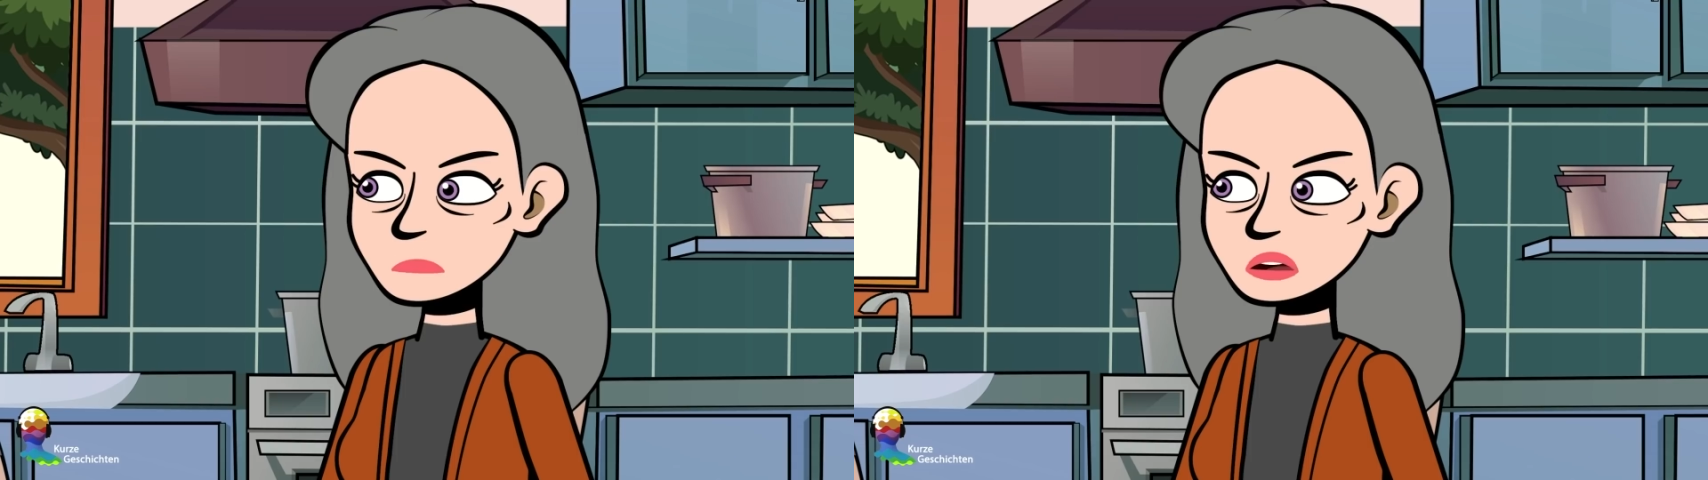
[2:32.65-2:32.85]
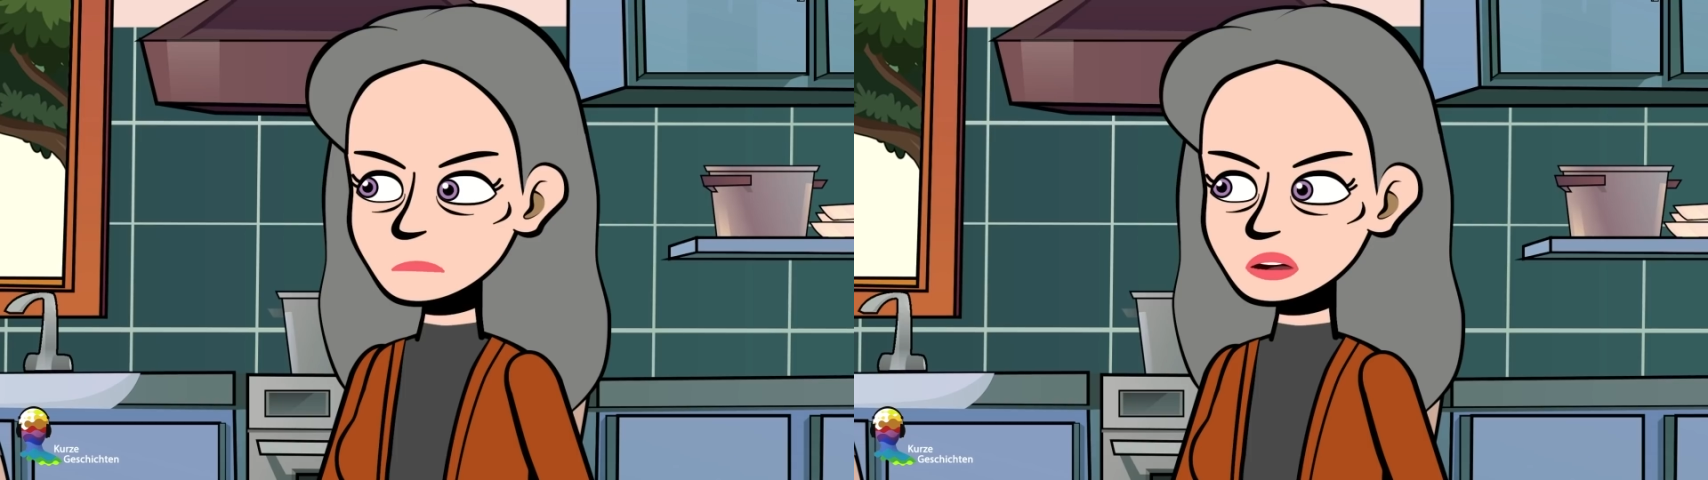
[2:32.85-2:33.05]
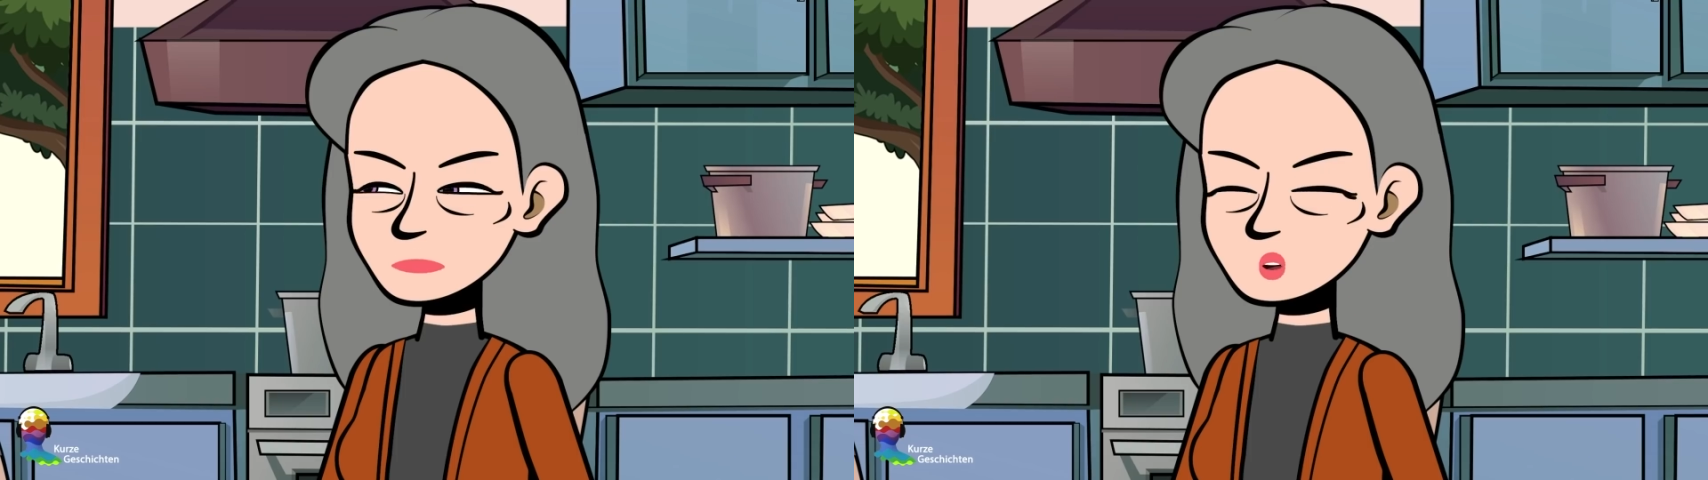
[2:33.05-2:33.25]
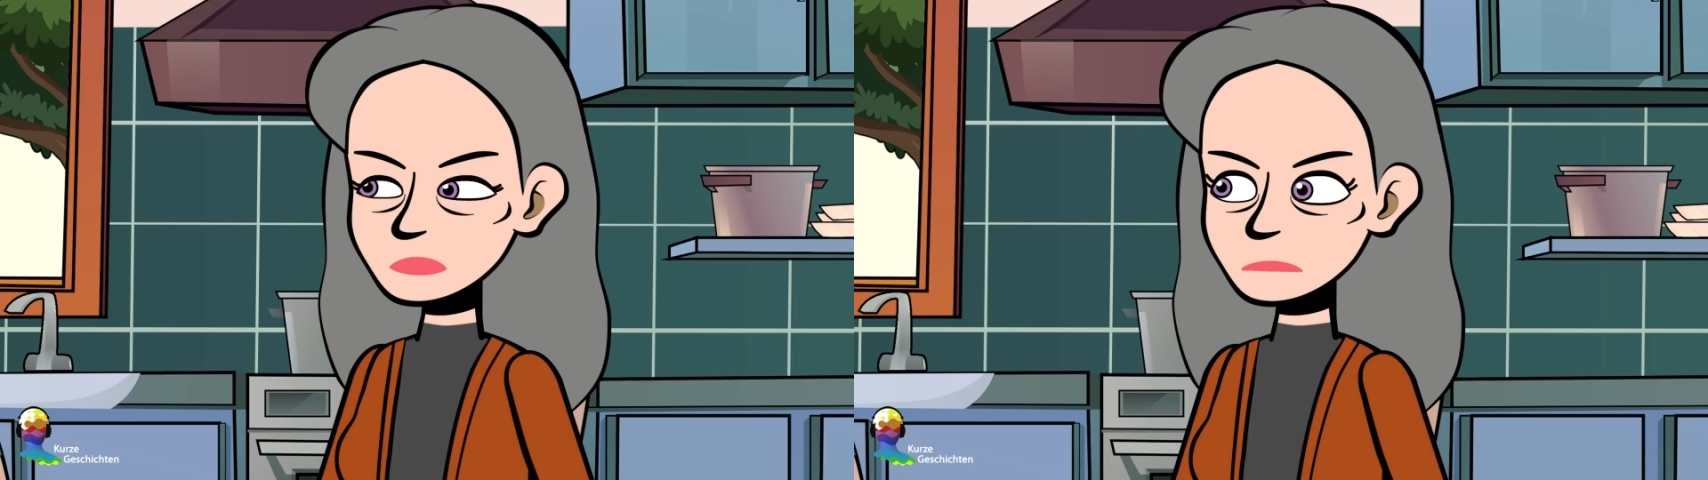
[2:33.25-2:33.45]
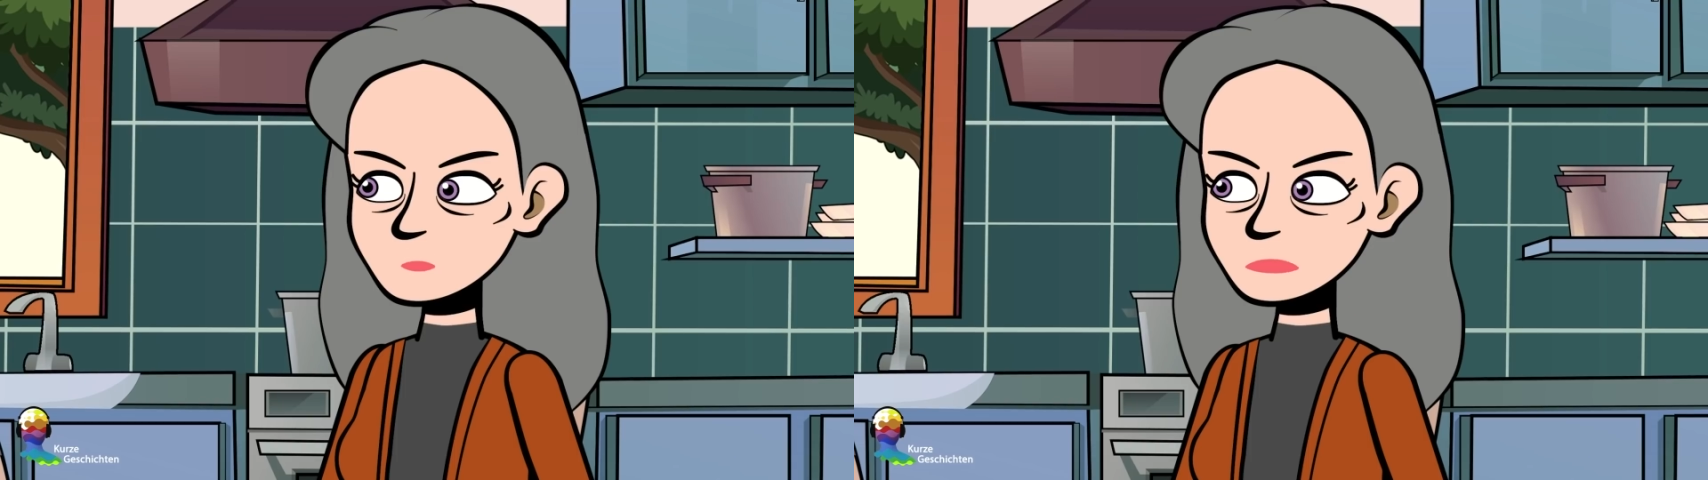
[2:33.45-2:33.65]
schaute Brad
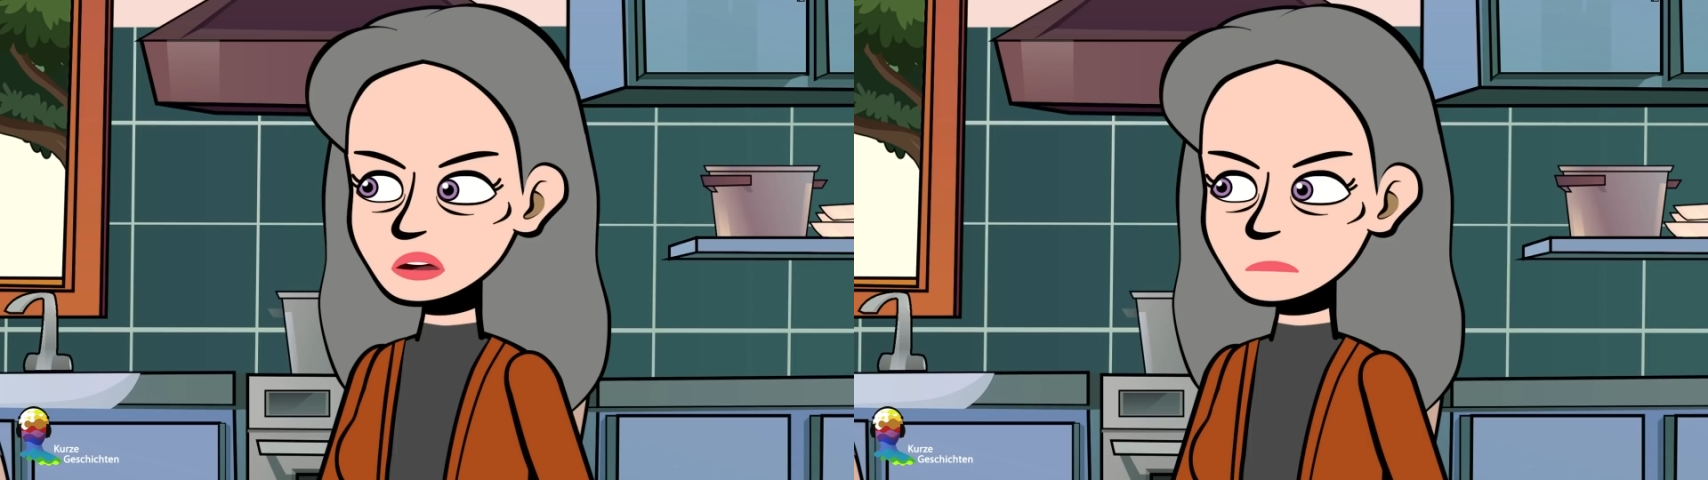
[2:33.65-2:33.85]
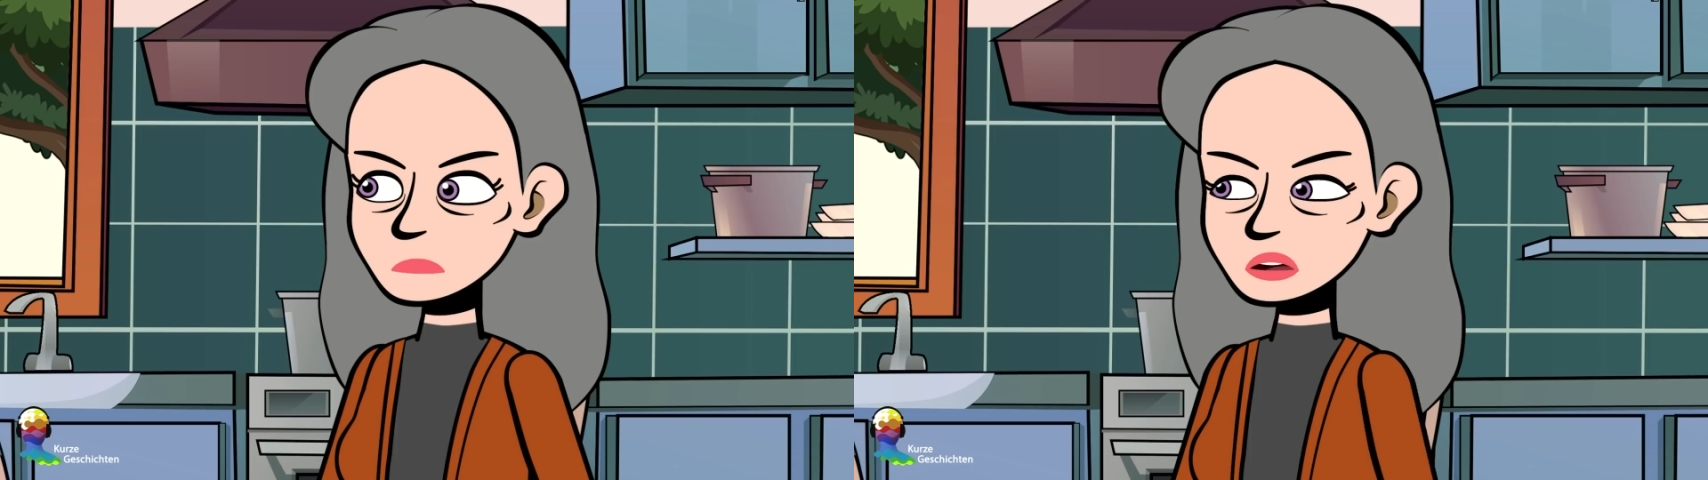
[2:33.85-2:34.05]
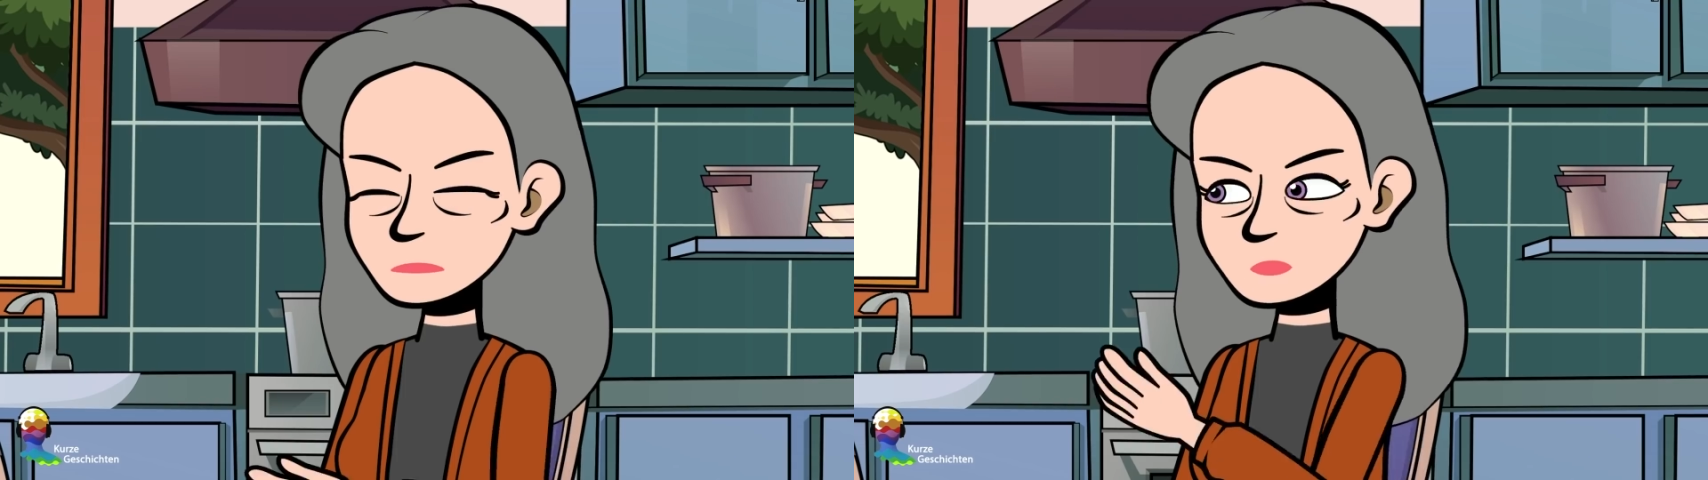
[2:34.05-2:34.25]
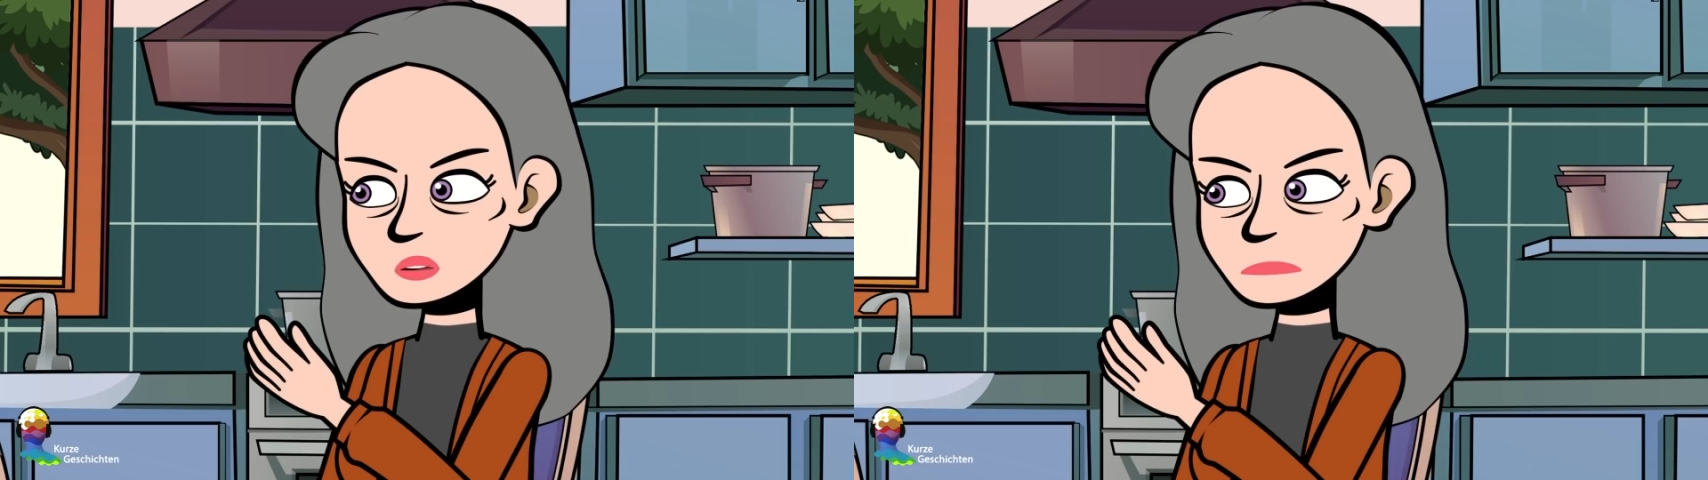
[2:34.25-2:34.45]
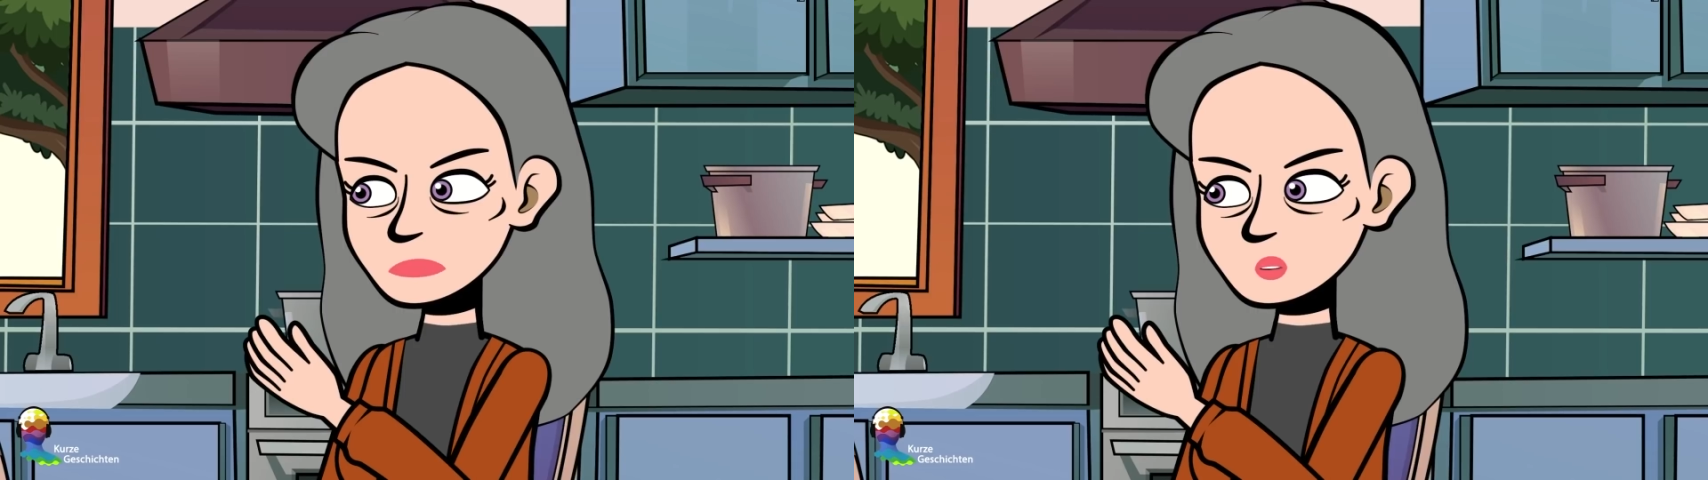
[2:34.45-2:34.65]
und mich an und sagte,